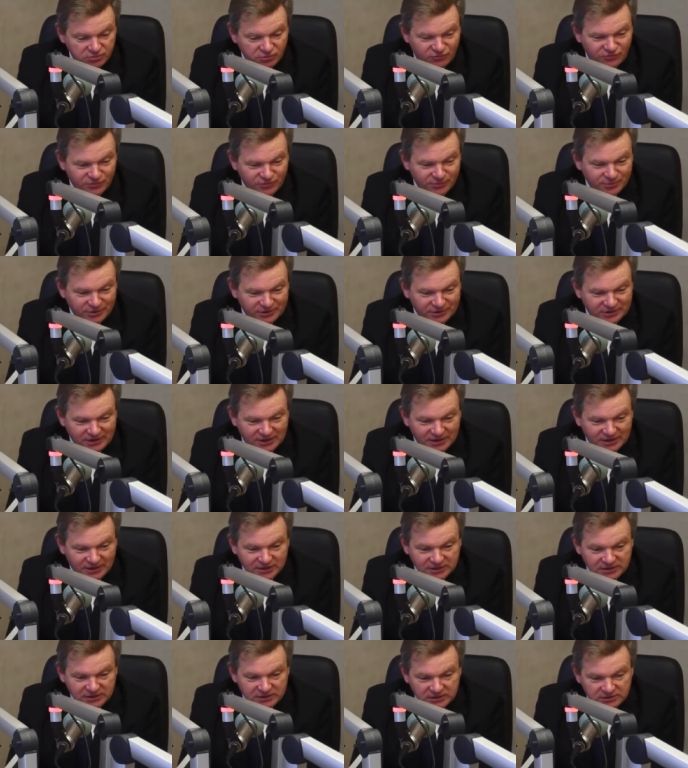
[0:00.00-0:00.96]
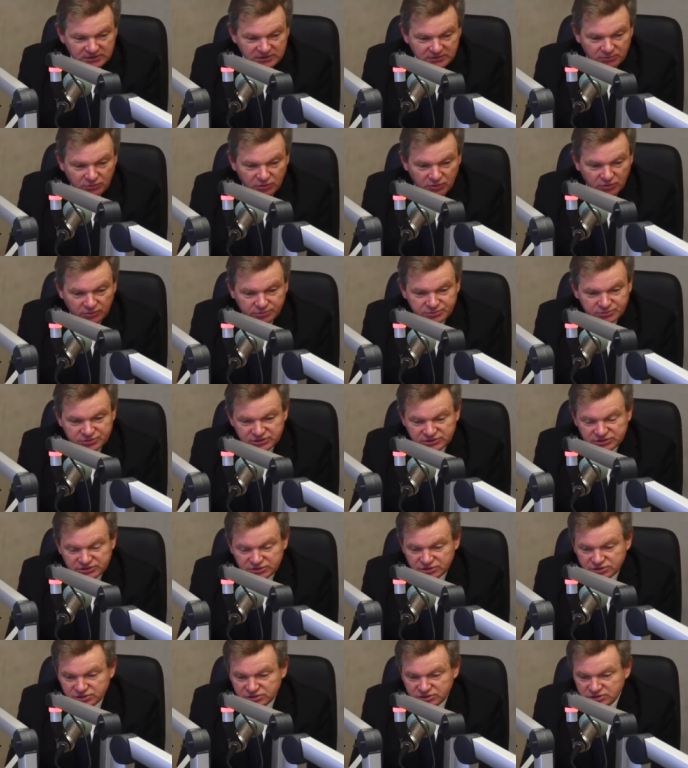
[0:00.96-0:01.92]
mówimy tak, bo
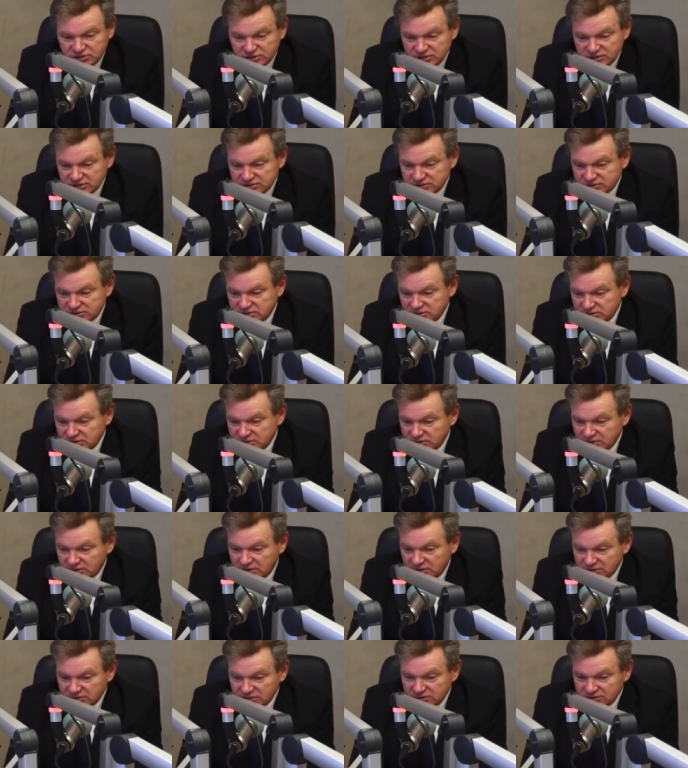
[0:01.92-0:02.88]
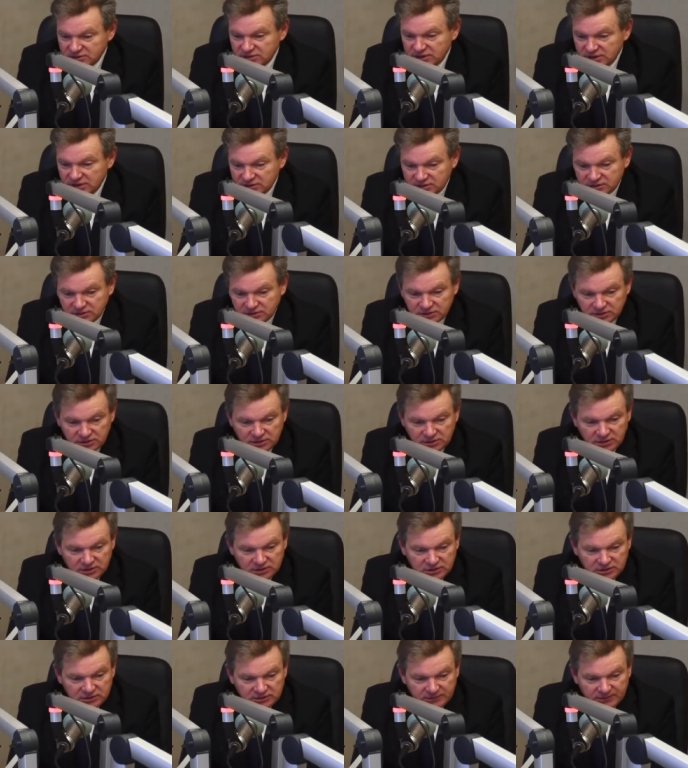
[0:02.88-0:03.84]
przecież jest jest y, kandydat, y,
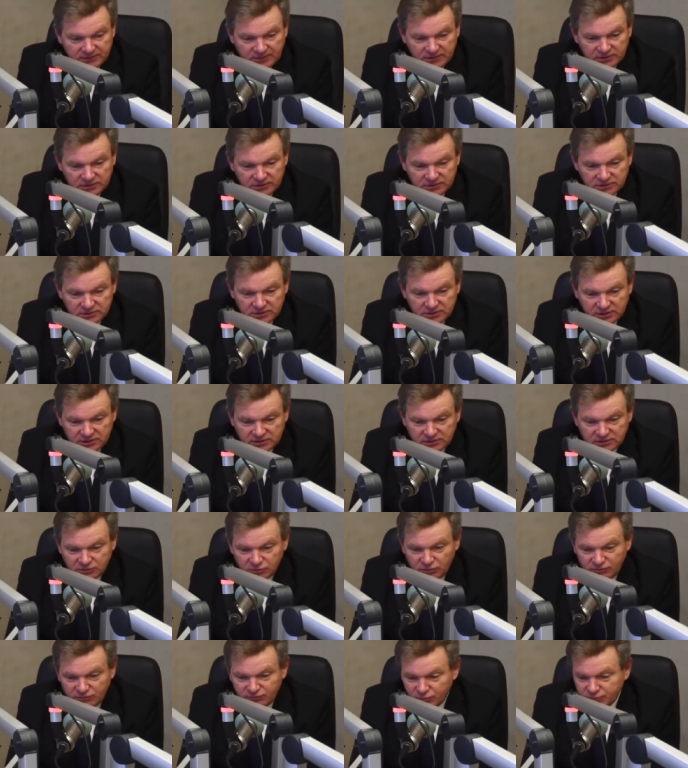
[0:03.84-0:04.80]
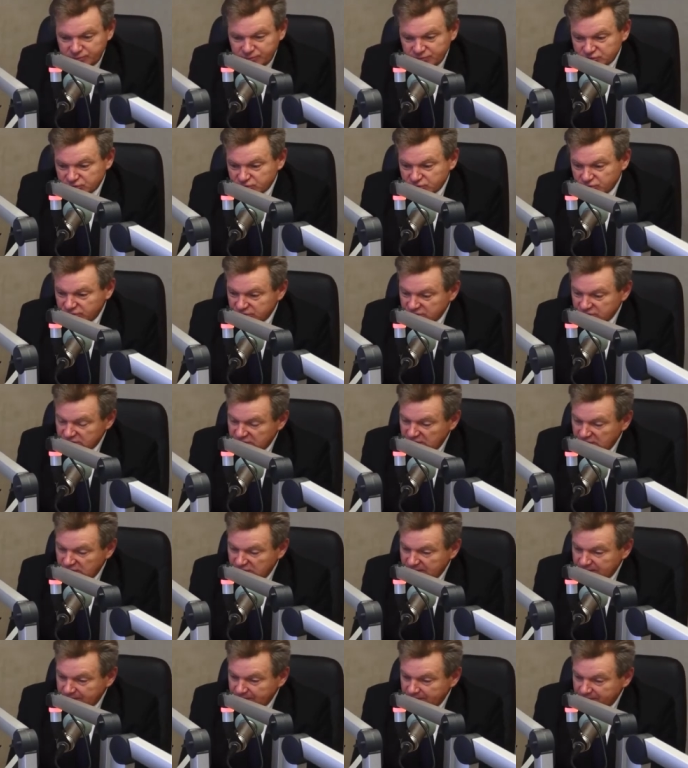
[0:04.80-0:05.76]
kandydat nowopieczony
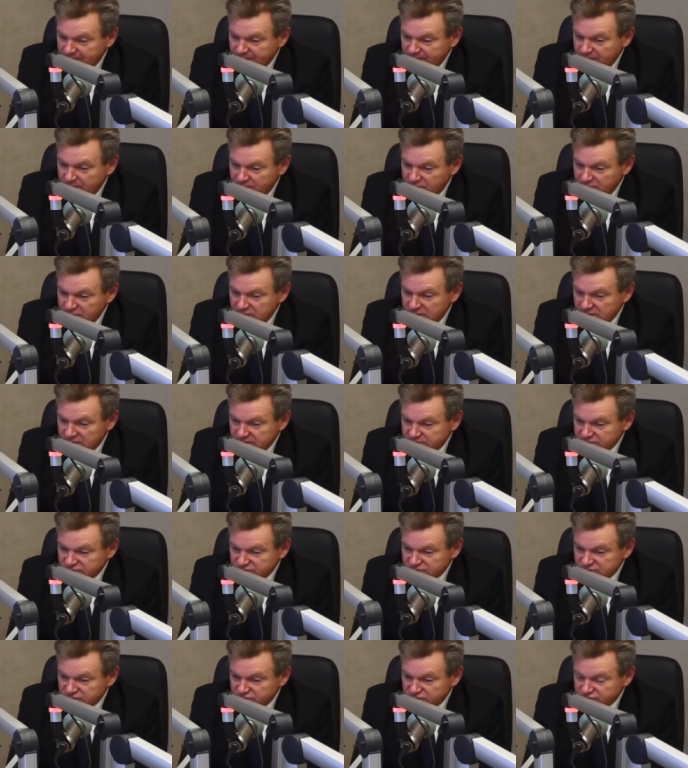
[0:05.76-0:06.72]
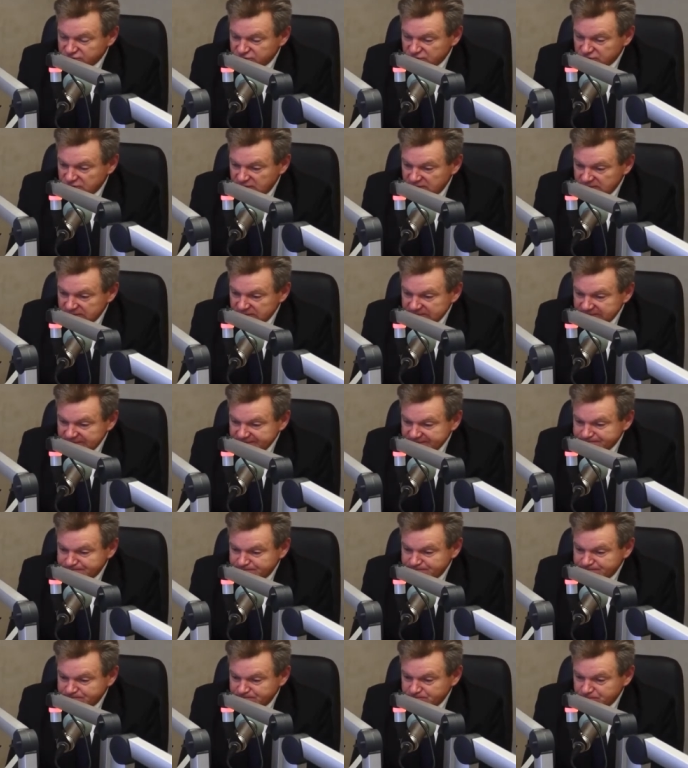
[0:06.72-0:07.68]
na, na mera. Myślę, że
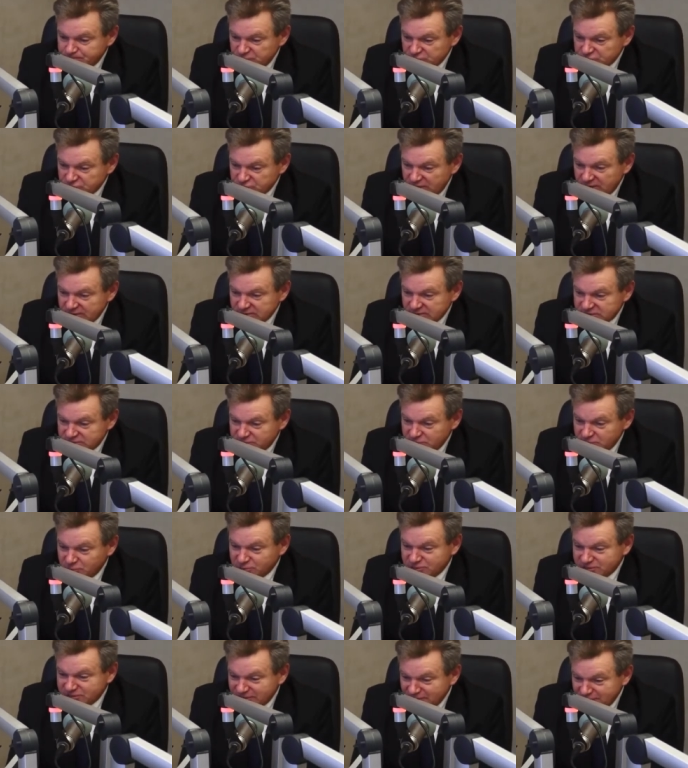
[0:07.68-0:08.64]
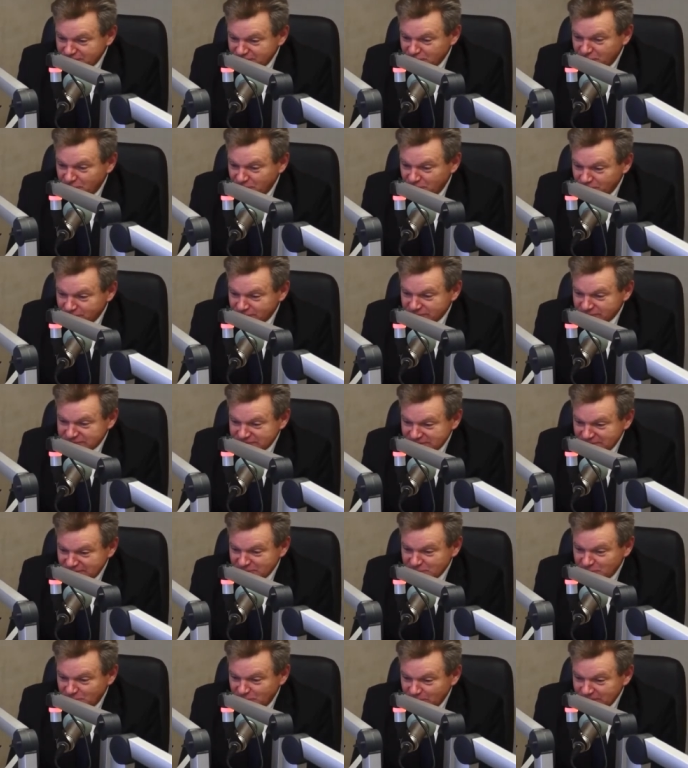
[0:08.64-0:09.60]
mm, mieszkańcy ocenią,
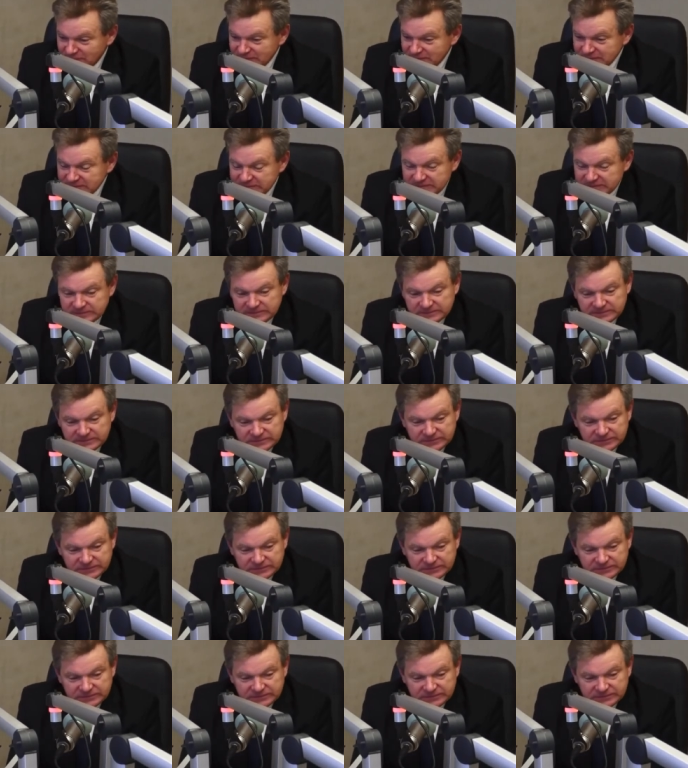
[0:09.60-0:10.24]
ocenią y,